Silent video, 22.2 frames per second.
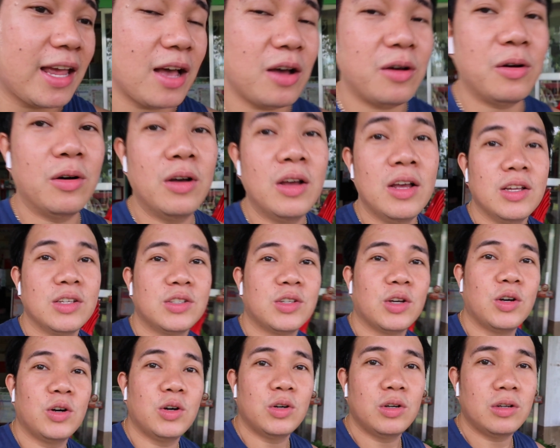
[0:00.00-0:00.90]
kaya ako.
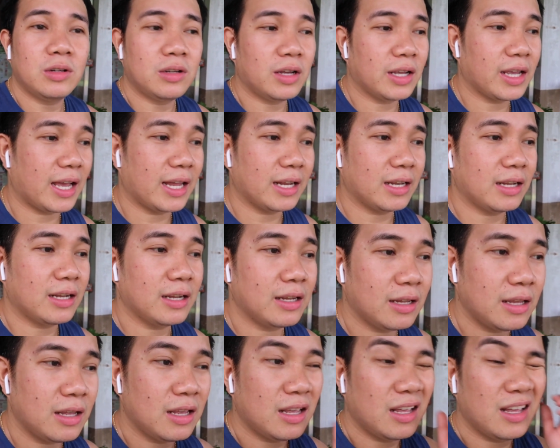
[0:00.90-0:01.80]
So, ayan
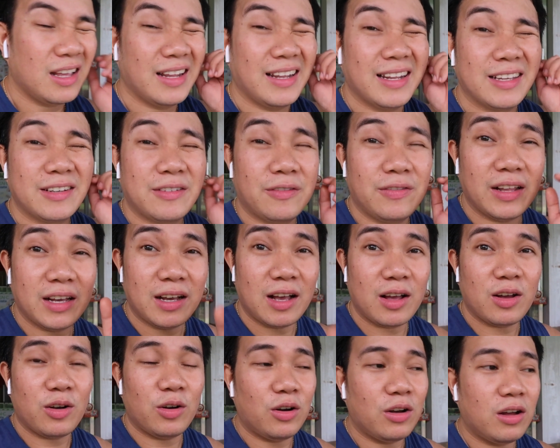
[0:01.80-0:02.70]
nag-vlog
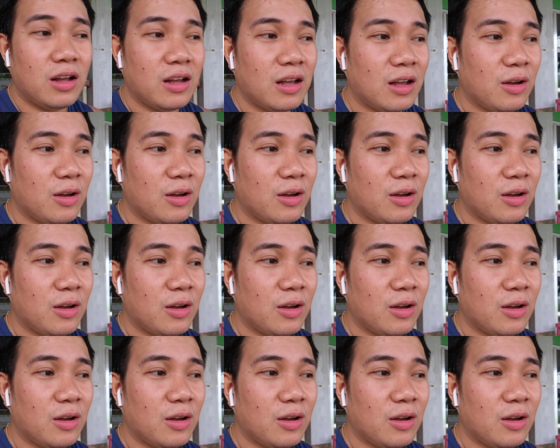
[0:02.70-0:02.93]
ako